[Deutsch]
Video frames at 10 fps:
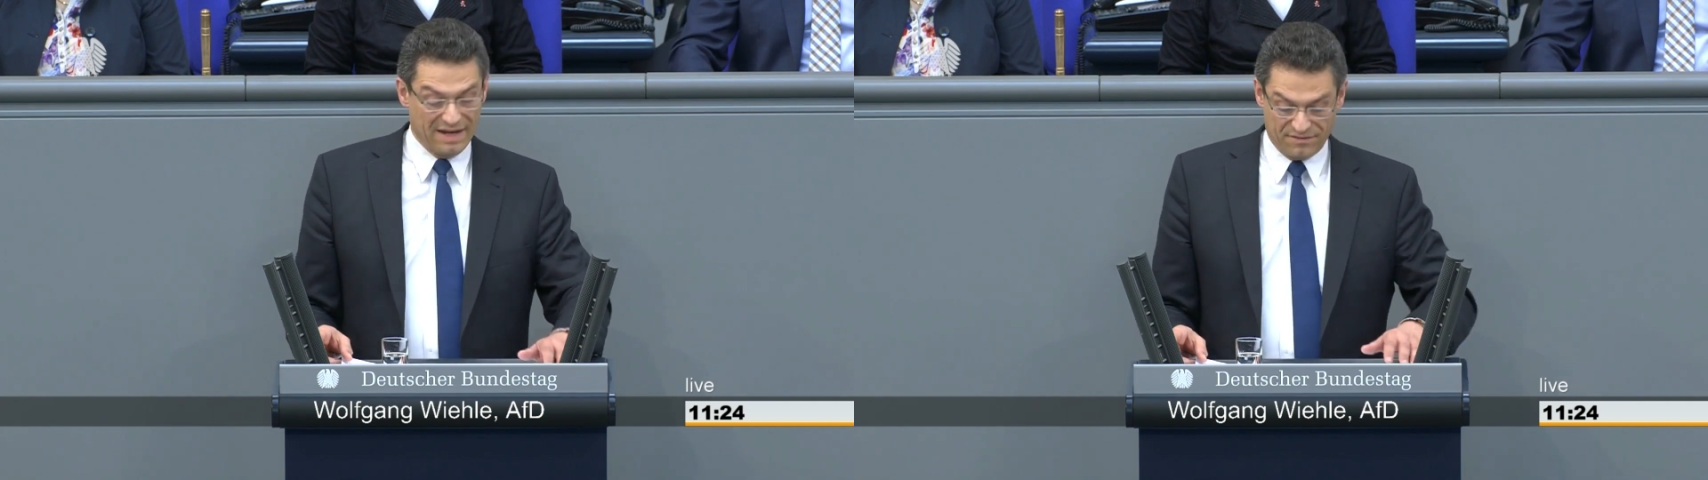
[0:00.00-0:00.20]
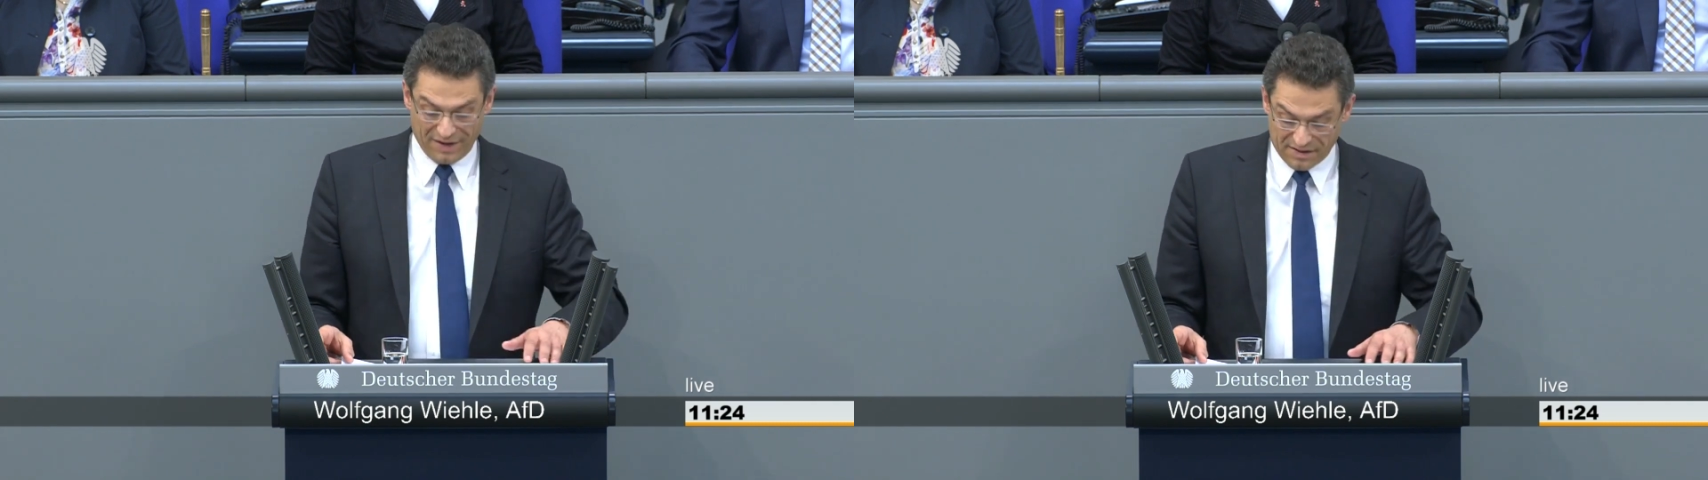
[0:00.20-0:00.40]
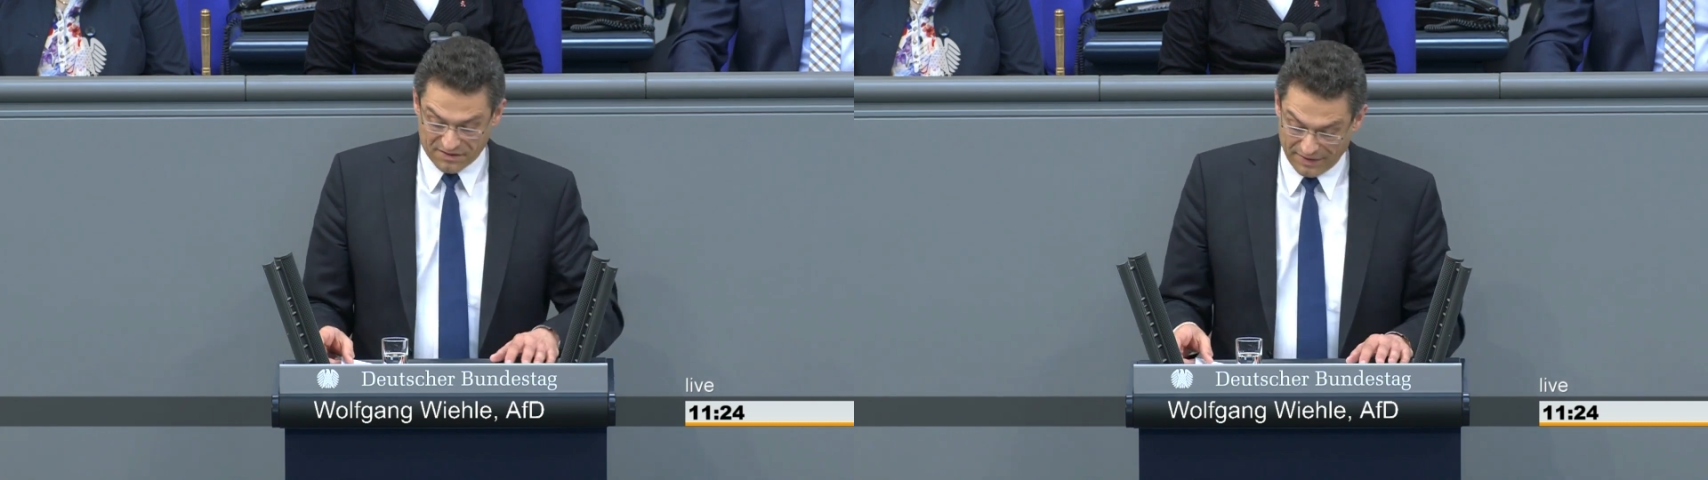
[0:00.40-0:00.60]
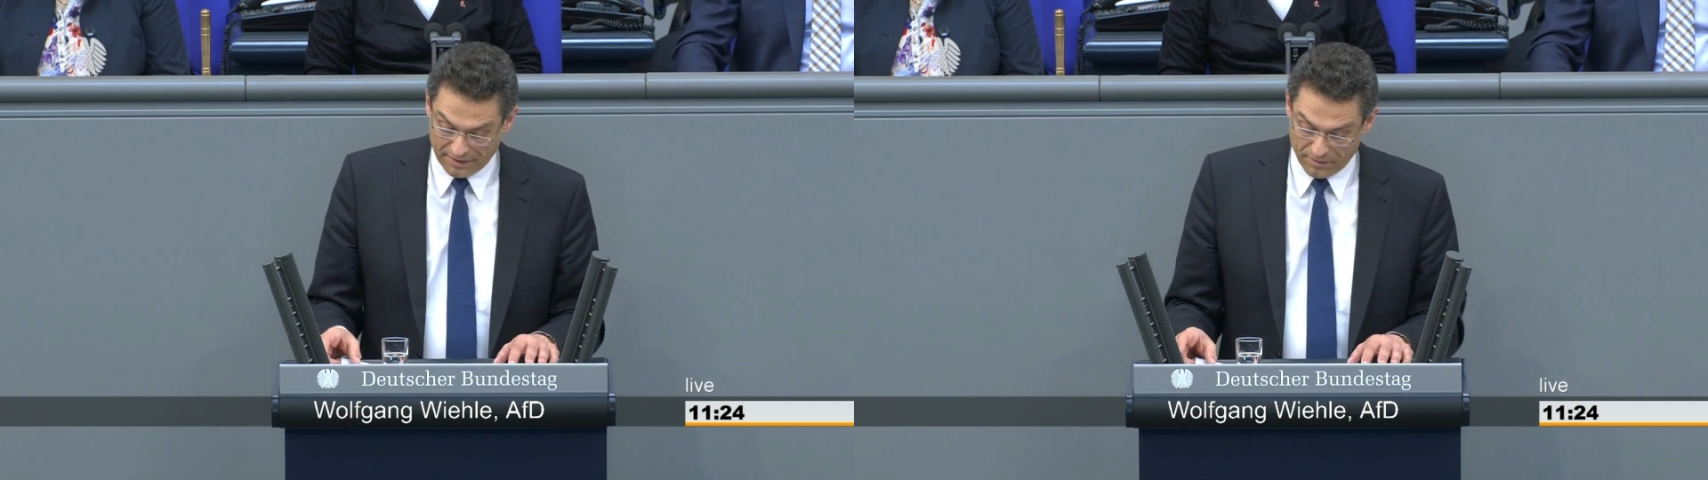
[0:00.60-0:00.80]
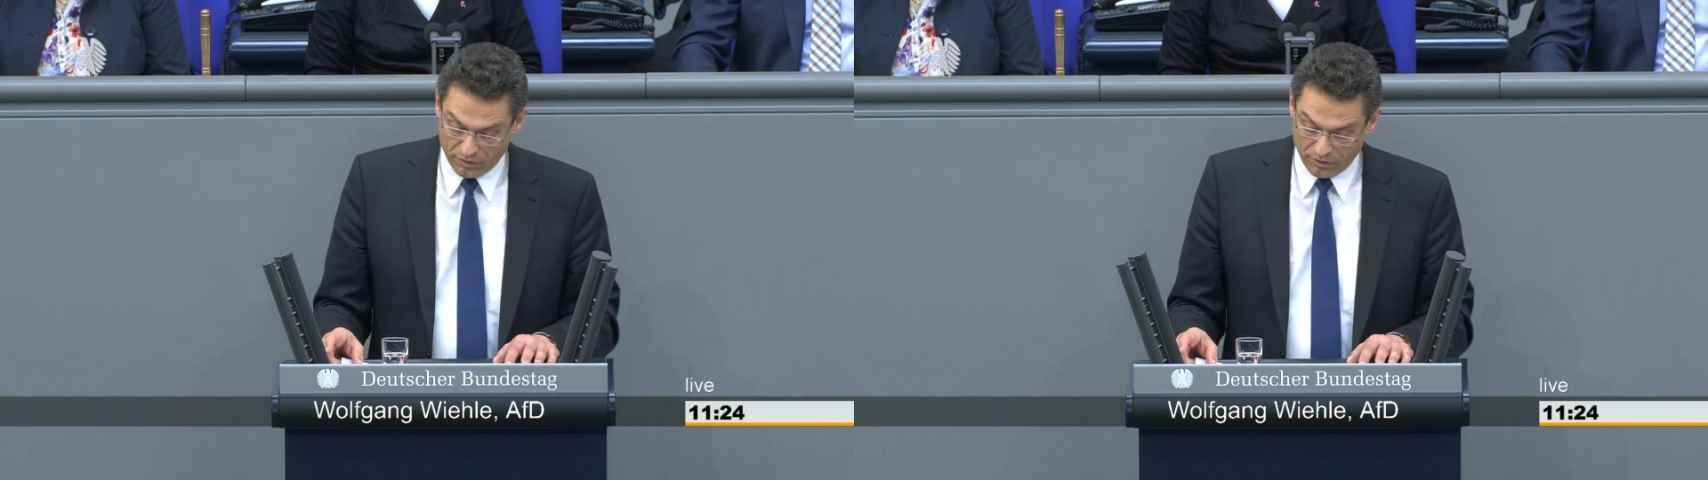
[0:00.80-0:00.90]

entwickelt werden.